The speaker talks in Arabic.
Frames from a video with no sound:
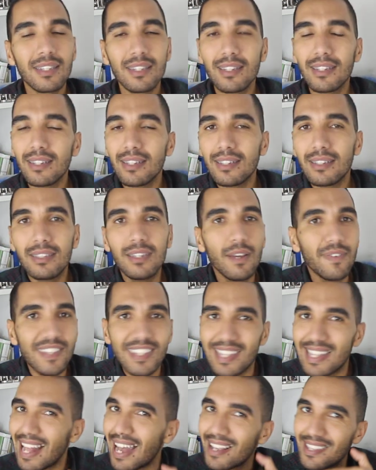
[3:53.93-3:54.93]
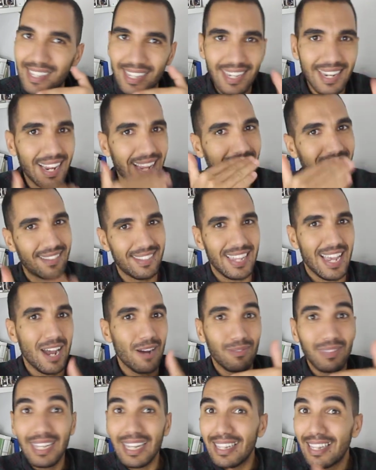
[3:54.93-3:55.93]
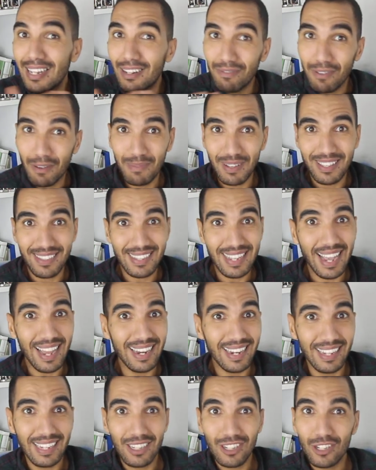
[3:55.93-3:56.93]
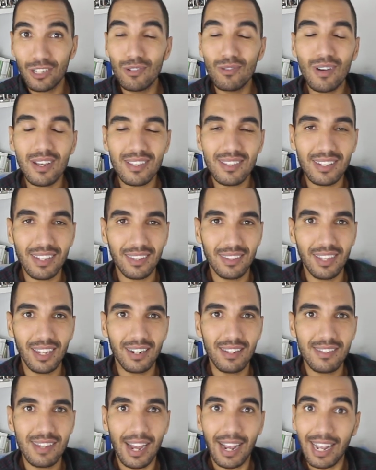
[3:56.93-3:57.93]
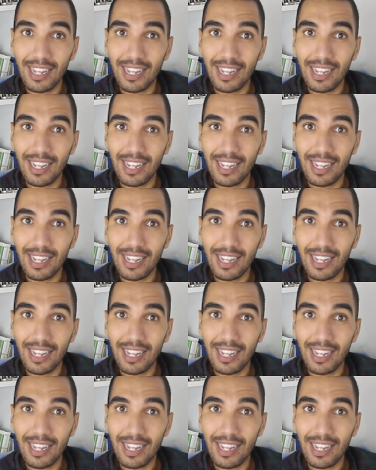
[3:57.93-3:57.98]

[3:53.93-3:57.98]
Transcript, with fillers: آه، نفس الاسئله كتعاود اذا فبالتالي شنو خصك دير انت